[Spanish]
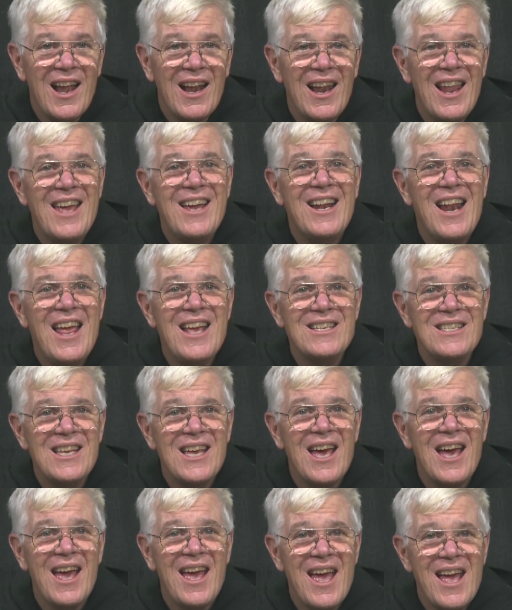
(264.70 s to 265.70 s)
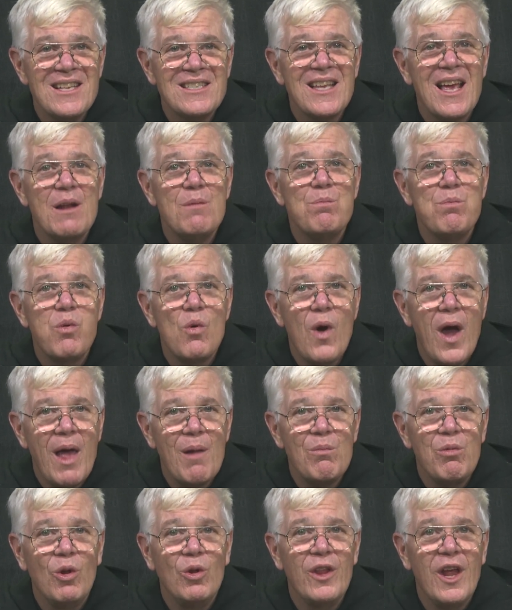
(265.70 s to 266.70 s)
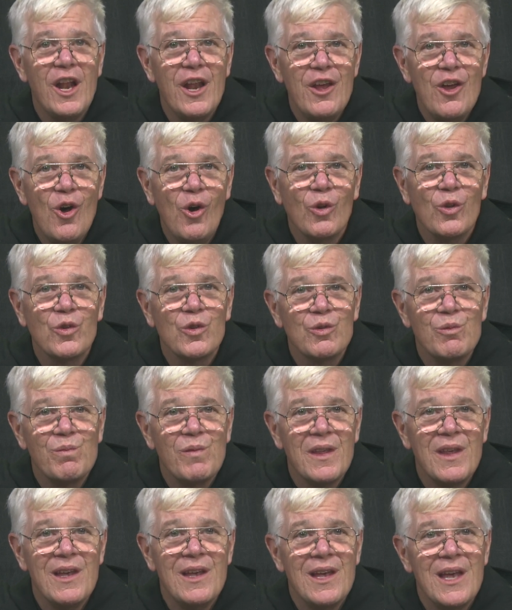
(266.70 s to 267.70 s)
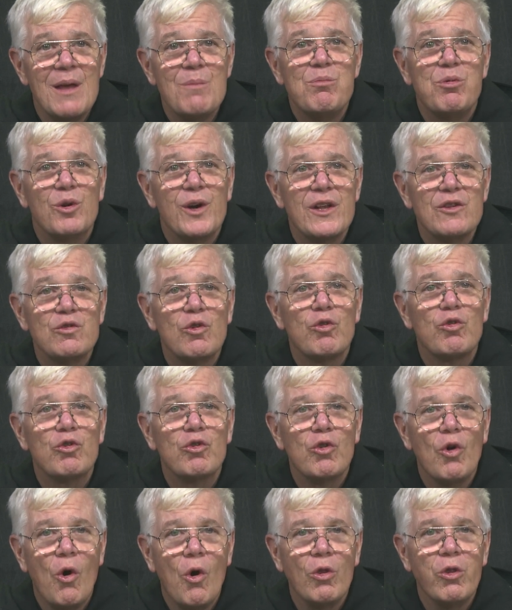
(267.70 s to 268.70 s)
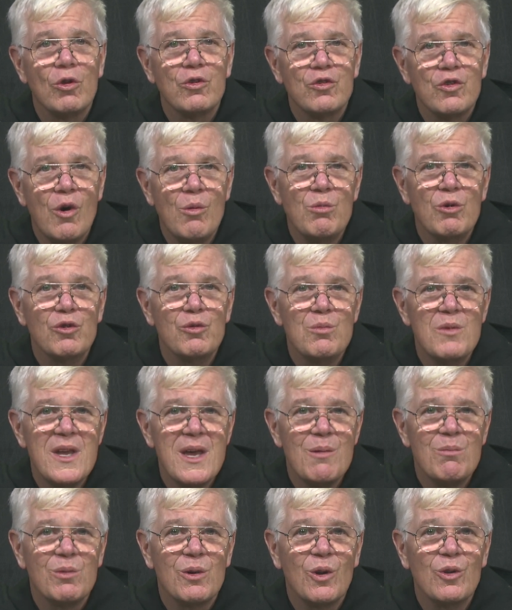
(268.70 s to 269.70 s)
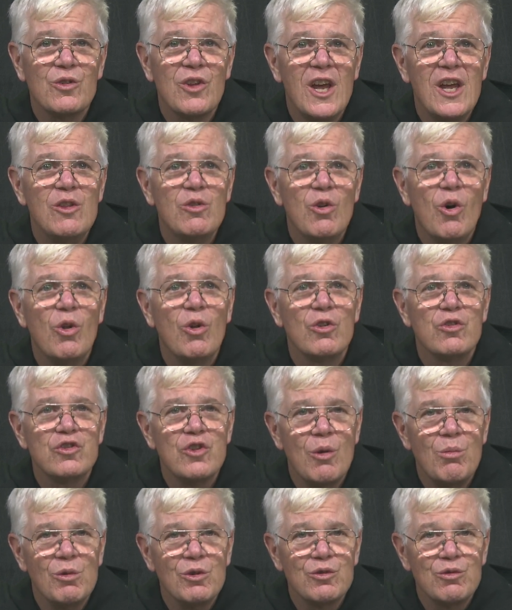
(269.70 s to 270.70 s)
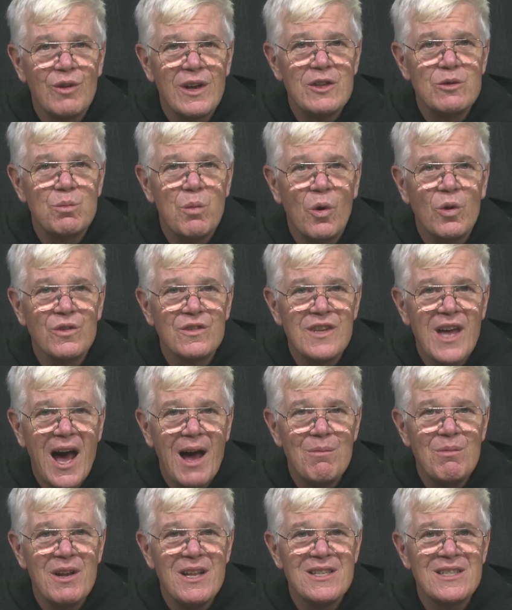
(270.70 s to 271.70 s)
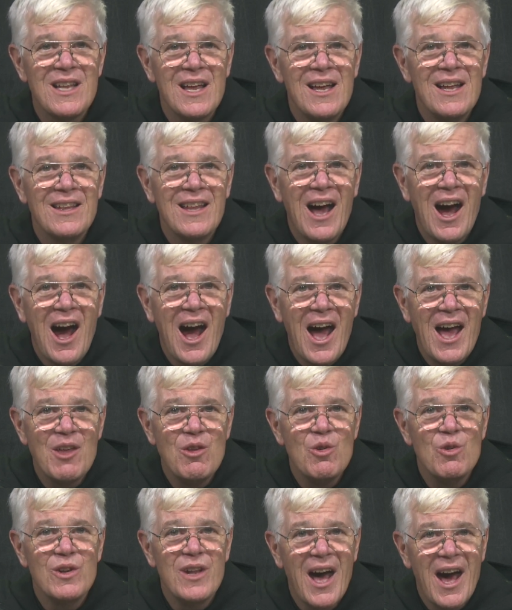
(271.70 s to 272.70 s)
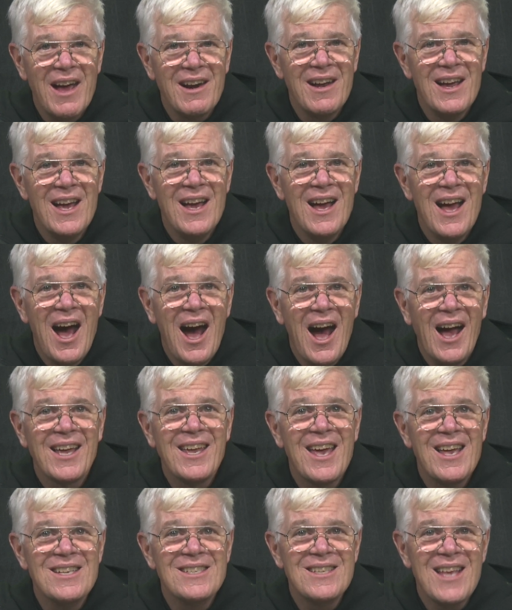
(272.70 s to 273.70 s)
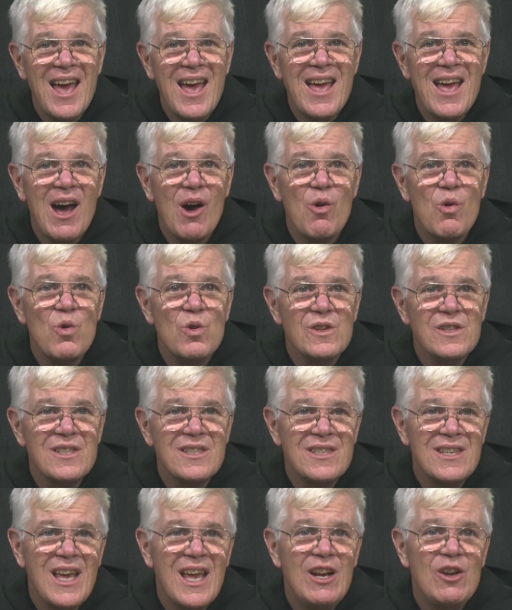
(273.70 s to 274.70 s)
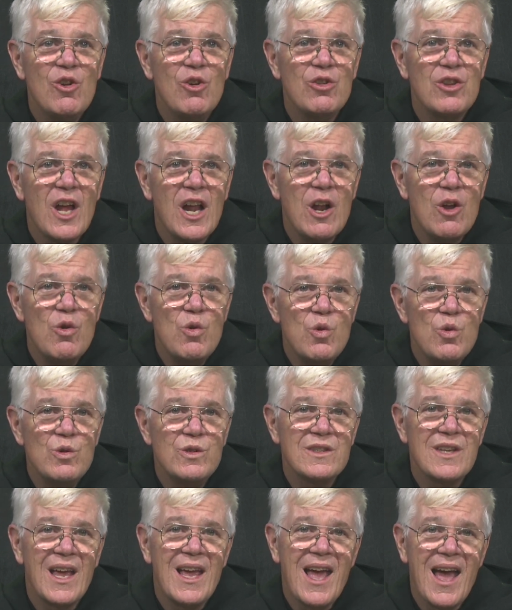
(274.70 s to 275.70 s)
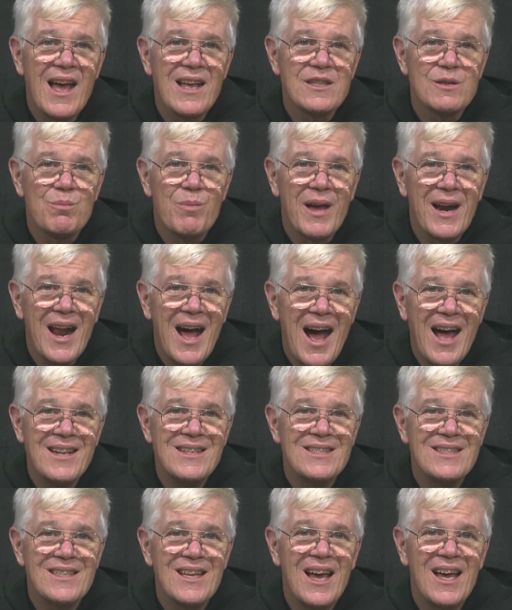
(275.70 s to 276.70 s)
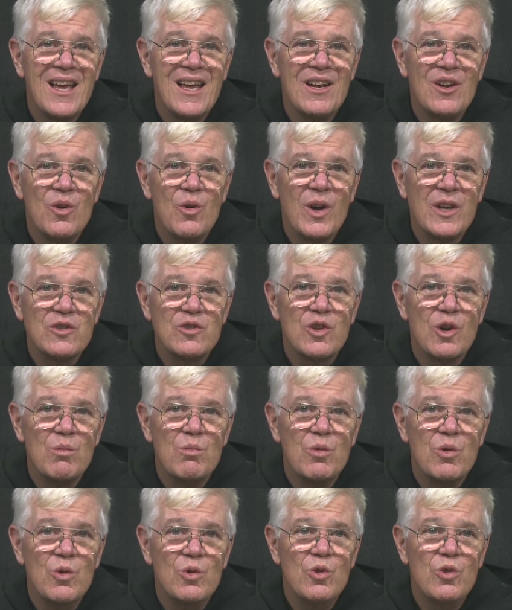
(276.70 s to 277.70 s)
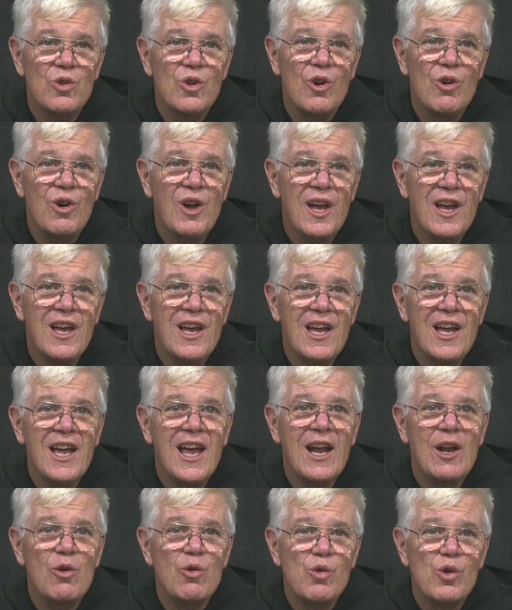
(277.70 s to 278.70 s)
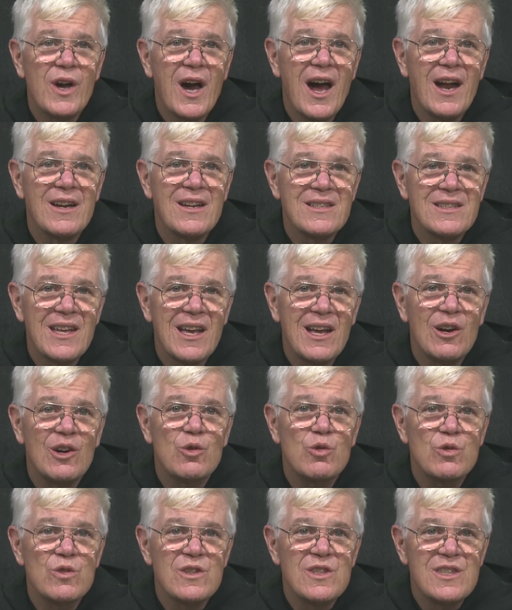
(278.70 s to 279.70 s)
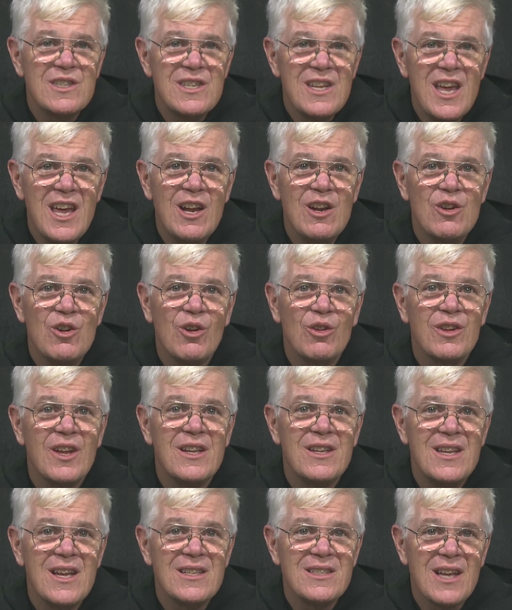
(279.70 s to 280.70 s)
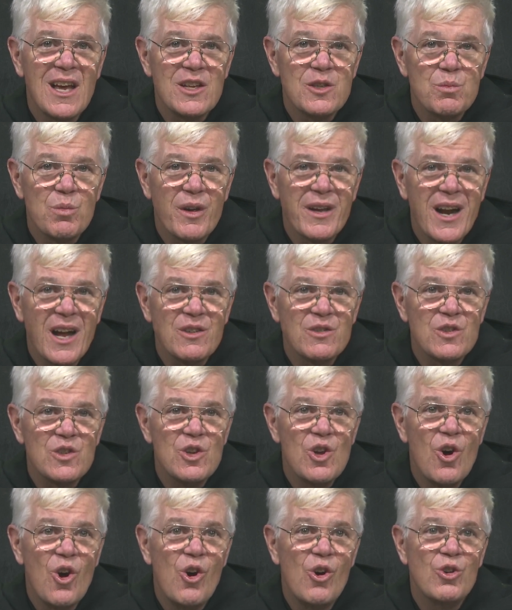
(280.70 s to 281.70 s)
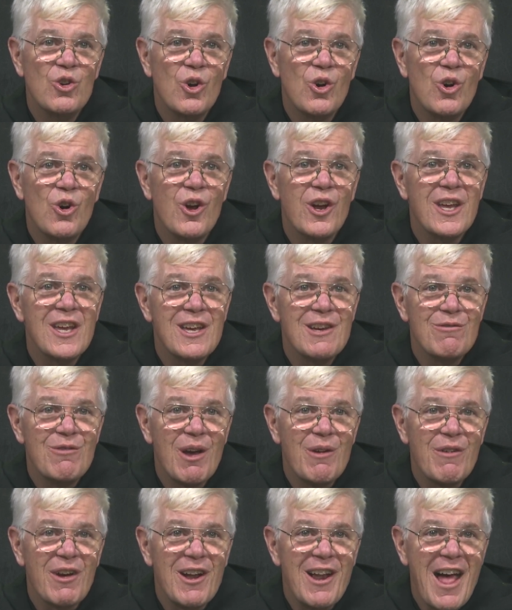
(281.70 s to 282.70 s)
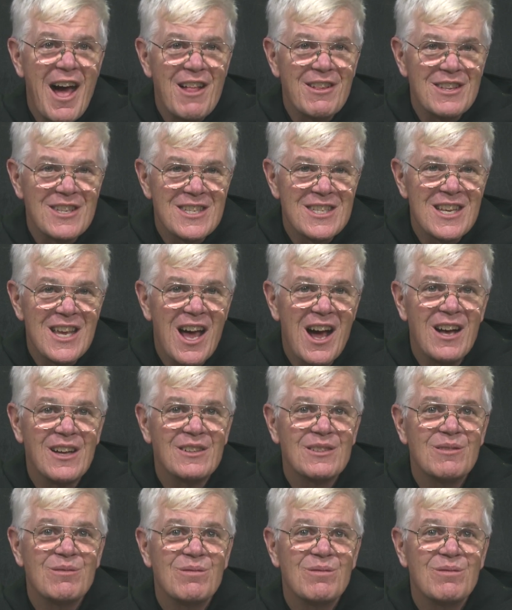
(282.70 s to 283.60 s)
La iglesia es el pueblo de Dios. Y por eso todos somos miembros y todos somos responsables de ayudar a que sea un signo de luz y esperanza en nuestro mundo en lugar de ser un signo de desesperación o irreverencia.